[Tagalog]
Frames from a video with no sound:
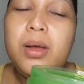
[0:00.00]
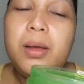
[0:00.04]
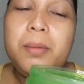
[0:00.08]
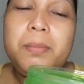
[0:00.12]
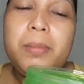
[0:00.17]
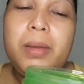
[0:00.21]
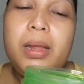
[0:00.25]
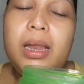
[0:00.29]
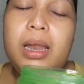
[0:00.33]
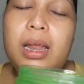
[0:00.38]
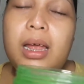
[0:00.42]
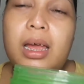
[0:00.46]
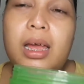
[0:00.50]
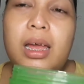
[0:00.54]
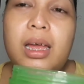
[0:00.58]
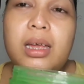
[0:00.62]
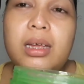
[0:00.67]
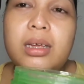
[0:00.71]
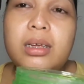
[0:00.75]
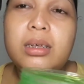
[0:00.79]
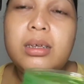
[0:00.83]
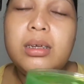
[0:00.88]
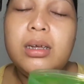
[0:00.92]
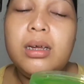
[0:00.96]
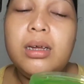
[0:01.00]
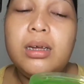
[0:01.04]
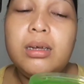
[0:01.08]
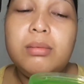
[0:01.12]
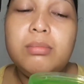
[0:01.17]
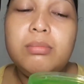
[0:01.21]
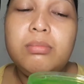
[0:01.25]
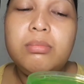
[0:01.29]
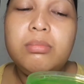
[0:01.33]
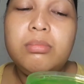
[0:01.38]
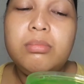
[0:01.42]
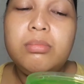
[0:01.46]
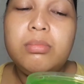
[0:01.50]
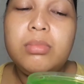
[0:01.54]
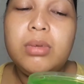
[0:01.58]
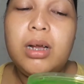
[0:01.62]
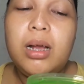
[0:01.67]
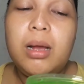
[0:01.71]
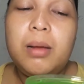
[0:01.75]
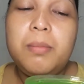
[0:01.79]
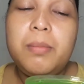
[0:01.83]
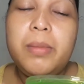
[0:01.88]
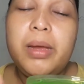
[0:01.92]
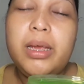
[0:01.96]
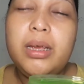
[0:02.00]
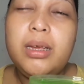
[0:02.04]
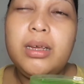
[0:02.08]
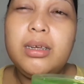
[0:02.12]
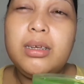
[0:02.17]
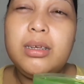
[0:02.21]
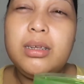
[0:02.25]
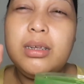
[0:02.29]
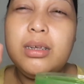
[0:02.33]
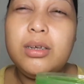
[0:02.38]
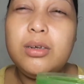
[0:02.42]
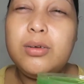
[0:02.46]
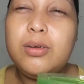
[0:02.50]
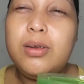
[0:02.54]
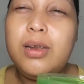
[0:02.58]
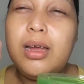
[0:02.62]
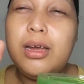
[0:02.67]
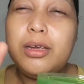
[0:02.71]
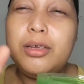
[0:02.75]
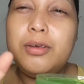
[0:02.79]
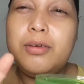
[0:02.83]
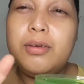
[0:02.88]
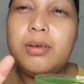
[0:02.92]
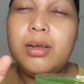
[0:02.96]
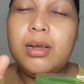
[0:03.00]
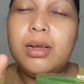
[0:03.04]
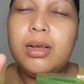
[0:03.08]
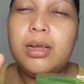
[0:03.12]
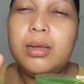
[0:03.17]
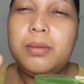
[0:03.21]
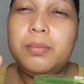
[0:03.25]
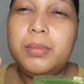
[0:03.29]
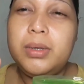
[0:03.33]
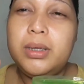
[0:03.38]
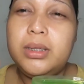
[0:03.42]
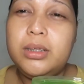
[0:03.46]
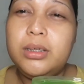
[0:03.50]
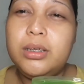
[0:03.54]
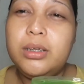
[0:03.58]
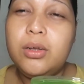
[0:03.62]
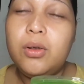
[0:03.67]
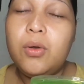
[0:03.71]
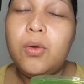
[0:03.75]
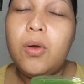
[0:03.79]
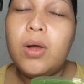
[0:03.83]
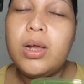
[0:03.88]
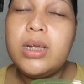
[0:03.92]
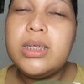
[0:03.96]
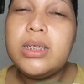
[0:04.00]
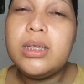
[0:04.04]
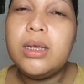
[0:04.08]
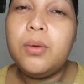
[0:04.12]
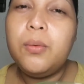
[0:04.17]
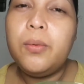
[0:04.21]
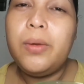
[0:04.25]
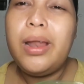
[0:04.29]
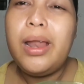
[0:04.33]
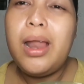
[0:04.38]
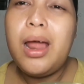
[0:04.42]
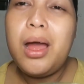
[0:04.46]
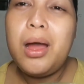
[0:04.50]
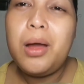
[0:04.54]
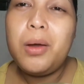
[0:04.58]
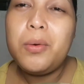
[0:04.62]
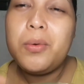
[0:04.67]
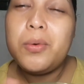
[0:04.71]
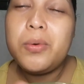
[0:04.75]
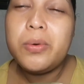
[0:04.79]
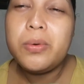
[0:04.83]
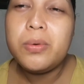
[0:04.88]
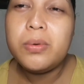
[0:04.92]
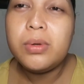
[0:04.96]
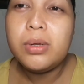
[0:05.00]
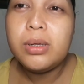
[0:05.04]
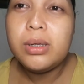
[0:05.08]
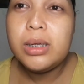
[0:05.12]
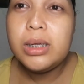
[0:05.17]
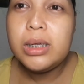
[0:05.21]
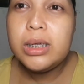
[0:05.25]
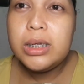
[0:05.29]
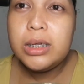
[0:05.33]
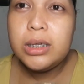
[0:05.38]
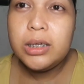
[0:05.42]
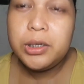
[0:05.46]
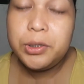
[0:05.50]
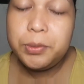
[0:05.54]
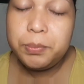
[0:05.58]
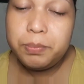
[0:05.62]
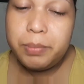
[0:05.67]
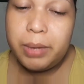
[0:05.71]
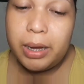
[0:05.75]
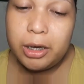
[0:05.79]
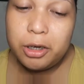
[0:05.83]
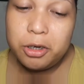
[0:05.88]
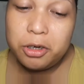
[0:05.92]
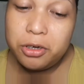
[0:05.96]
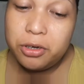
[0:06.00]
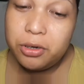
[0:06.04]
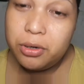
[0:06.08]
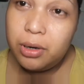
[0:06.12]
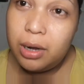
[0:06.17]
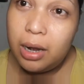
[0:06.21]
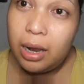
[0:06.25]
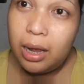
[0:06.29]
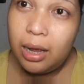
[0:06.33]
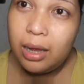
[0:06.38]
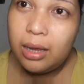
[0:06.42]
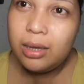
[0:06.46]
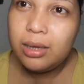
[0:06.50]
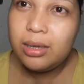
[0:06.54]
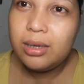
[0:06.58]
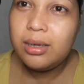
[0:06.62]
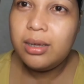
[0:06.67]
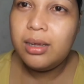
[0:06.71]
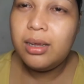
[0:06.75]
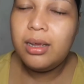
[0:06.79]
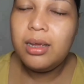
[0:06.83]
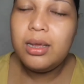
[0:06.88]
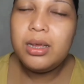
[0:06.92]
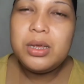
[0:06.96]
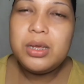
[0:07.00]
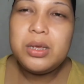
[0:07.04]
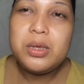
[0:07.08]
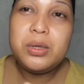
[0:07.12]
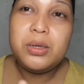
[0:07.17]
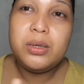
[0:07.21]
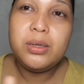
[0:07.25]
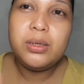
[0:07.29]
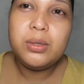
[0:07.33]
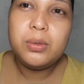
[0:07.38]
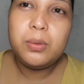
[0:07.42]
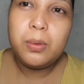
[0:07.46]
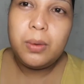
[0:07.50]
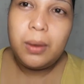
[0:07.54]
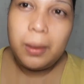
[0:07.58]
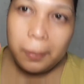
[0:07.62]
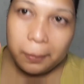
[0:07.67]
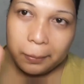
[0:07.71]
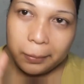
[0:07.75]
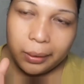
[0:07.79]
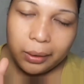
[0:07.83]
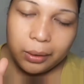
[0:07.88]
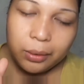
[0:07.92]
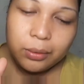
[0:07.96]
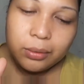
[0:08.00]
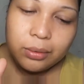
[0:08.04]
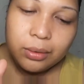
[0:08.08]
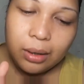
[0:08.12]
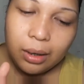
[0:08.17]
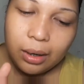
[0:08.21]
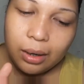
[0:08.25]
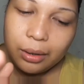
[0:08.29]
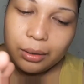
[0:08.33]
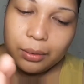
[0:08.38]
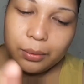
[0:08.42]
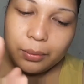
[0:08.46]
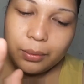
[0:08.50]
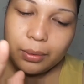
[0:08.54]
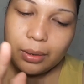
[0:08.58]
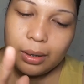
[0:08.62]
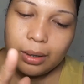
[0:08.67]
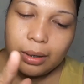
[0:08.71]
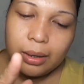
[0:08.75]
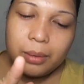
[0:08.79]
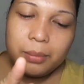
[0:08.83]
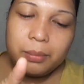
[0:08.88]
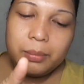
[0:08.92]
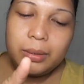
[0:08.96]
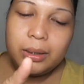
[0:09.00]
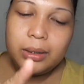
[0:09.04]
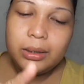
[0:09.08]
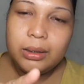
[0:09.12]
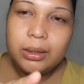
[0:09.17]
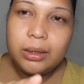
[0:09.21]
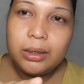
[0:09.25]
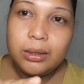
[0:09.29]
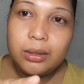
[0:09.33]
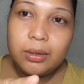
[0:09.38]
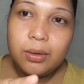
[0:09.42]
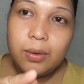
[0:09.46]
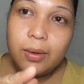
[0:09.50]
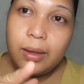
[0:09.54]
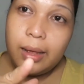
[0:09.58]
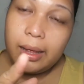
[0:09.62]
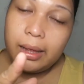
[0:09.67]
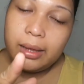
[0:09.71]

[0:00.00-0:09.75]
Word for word: nga pala, um, kamay ko lang yung gagamitin ko kasi wala akong spatula. So, kamay ko na lang yung gagamitin ko.